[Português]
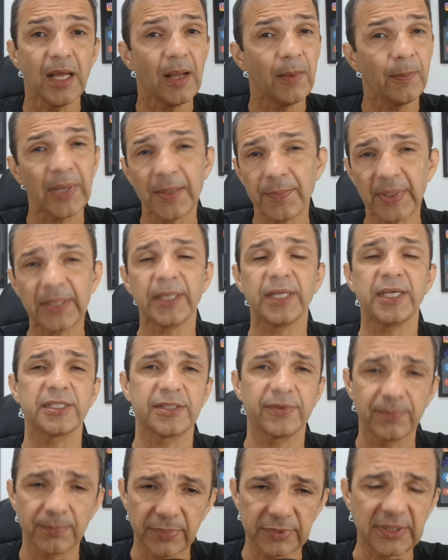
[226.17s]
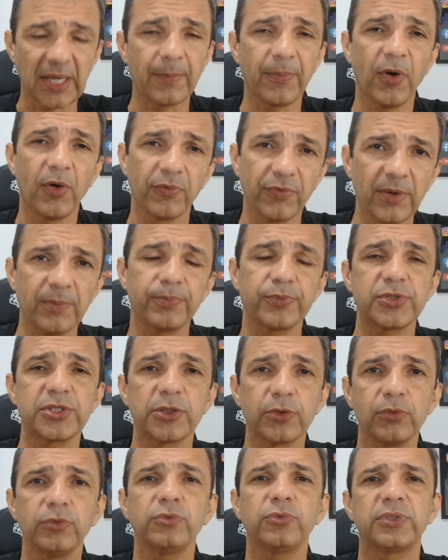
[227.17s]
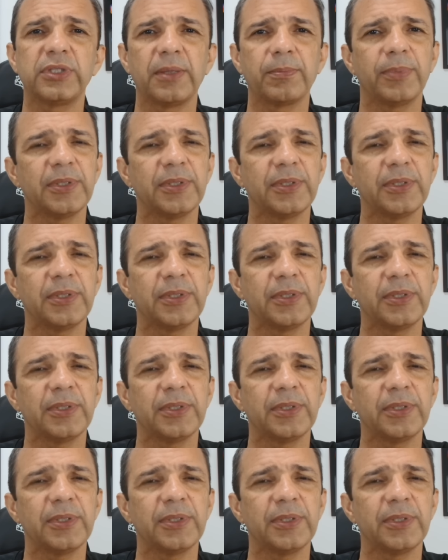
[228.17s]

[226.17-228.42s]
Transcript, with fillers: mas beleza, tá bom, vamos pro segundo tempo.